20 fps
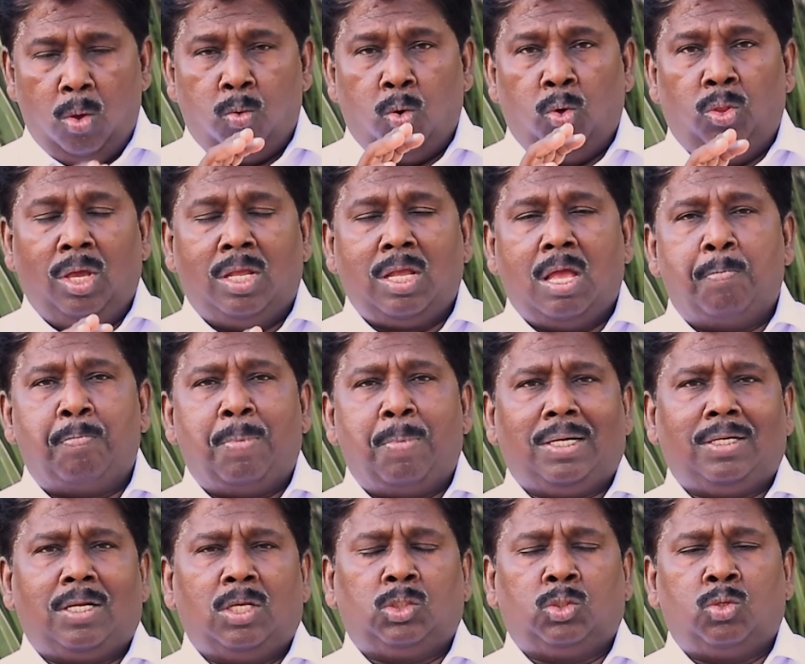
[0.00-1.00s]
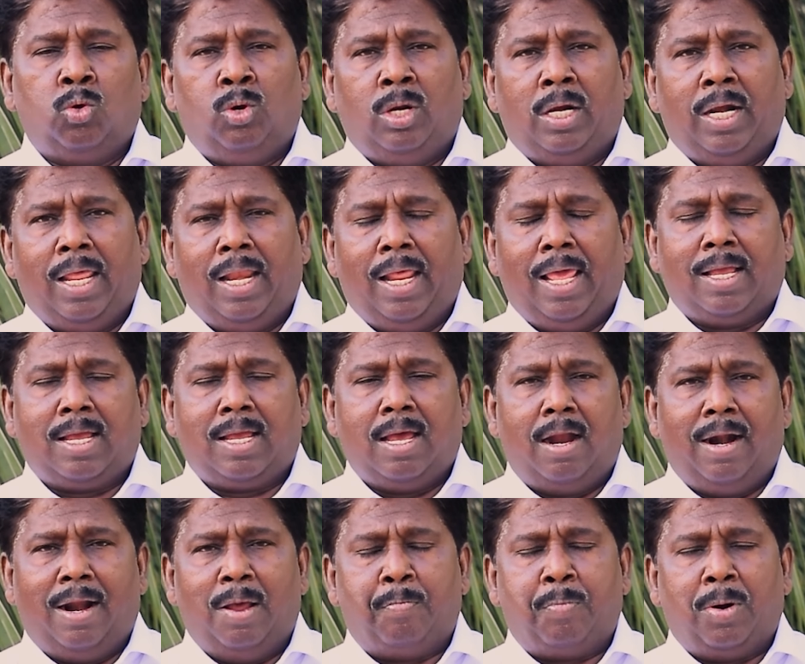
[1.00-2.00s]
ஒதுக்கப்பட்ட சூழ்நிலையிலே
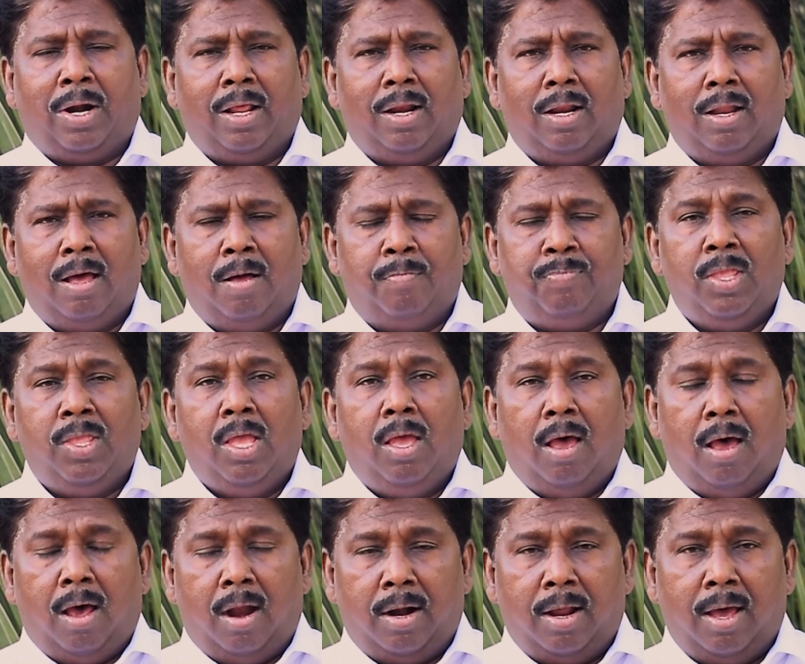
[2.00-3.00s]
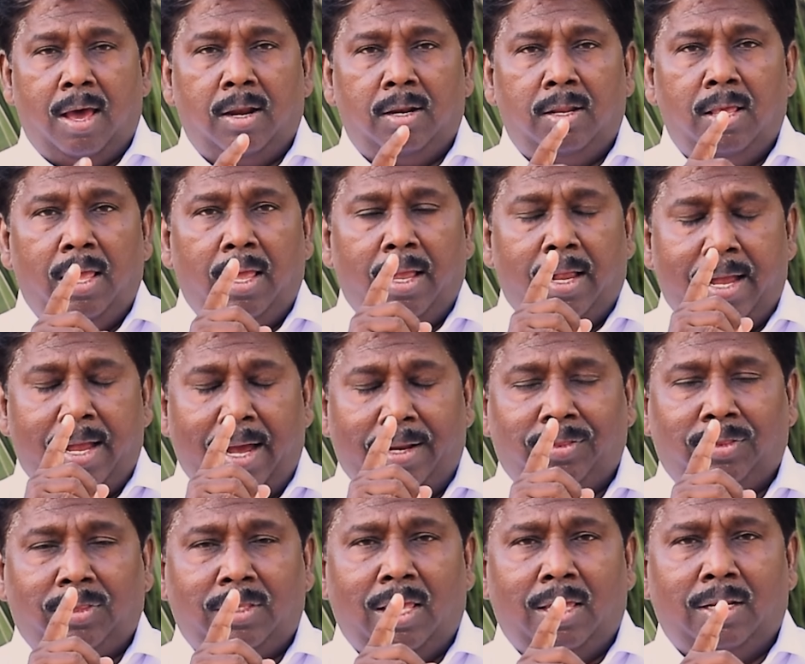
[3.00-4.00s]
காணப்படலாம் ஆனால்
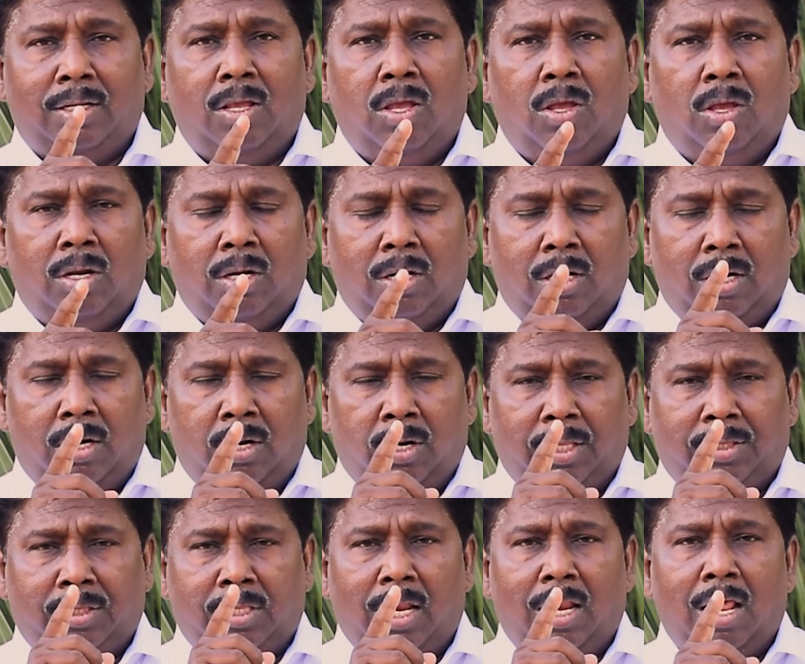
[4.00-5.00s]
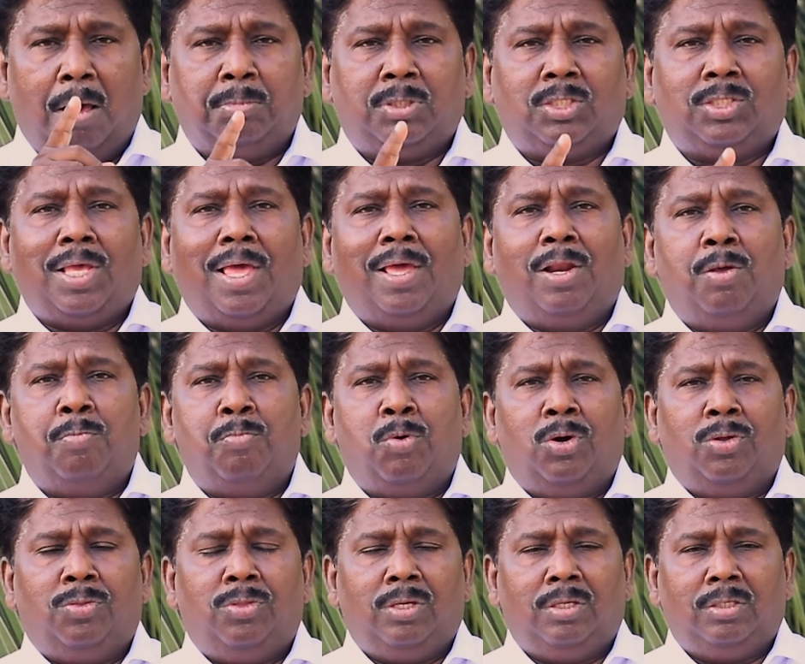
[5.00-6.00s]
கர்த்தரிடத்தில் நாம் சேரும்
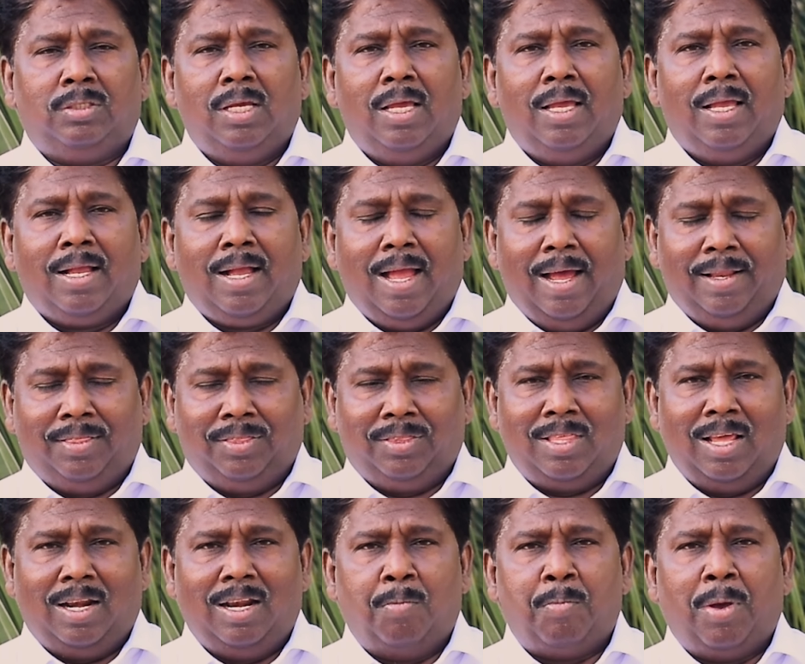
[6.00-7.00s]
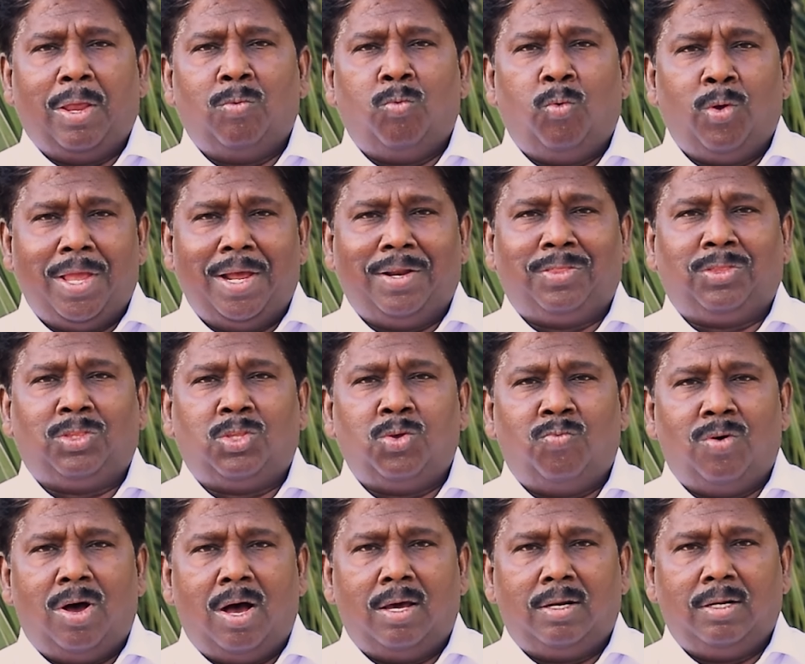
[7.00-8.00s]
பொழுது கர்த்தர் நம்மை
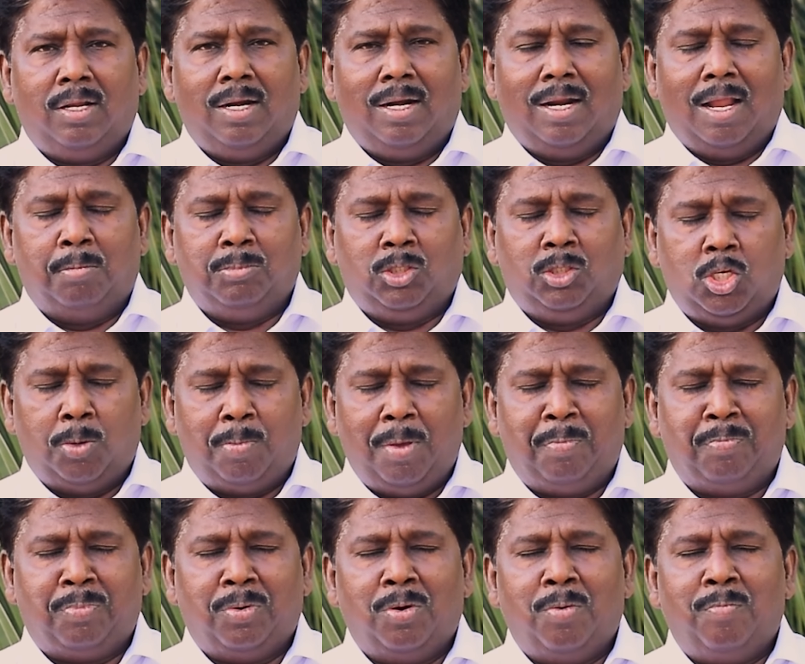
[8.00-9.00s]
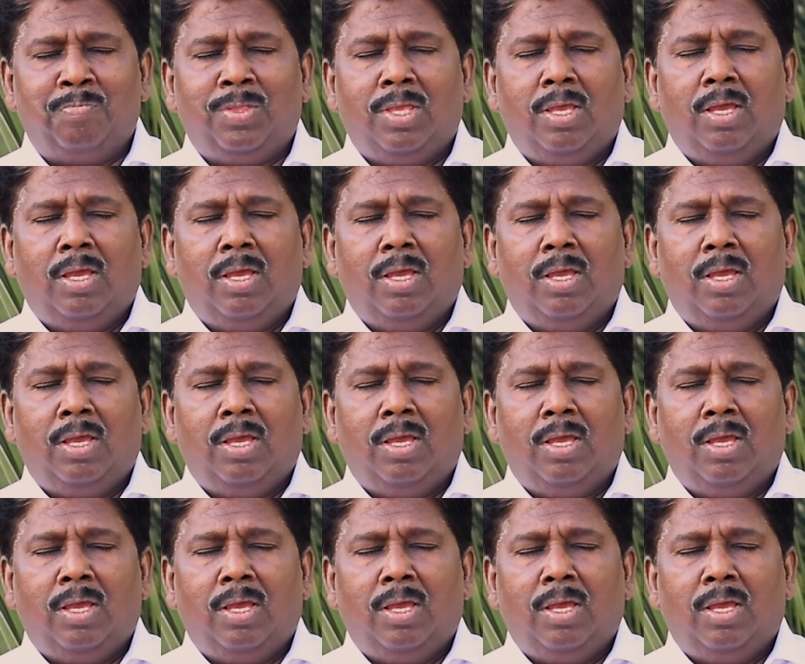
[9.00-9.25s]
உயர்த்துவார் நாம் ஜெபிப்போம்